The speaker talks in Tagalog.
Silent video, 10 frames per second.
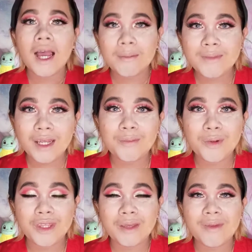I'm done
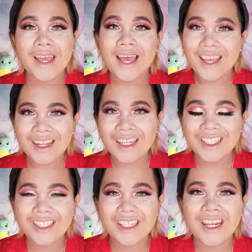putting my
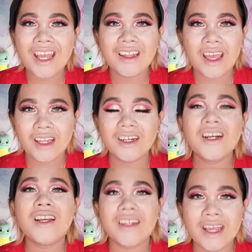eyelashes and
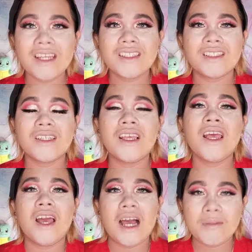eyeliner. Next,
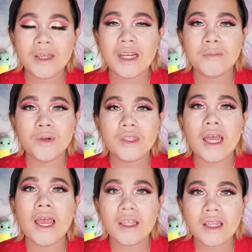I'm gonna put
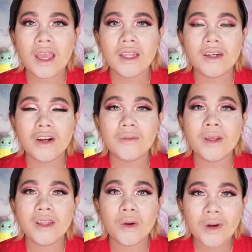eyeliner on
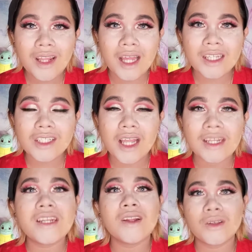my lower lash
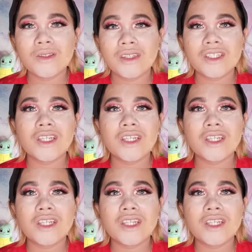line and also the